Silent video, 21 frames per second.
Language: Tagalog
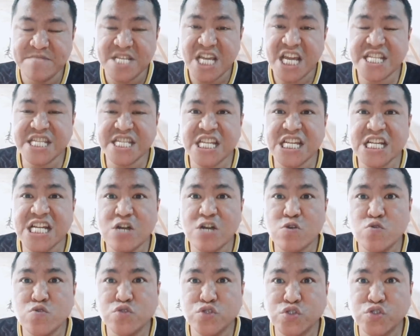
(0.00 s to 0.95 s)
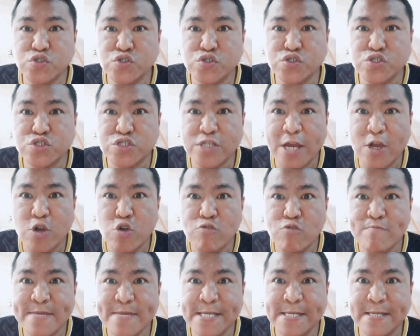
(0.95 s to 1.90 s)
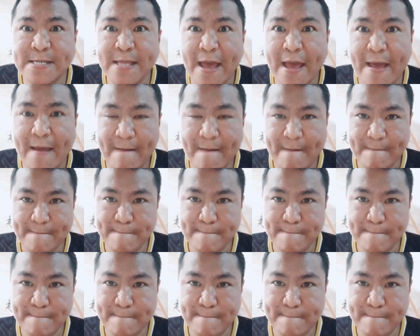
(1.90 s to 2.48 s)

At taga-kuskus ng kubita.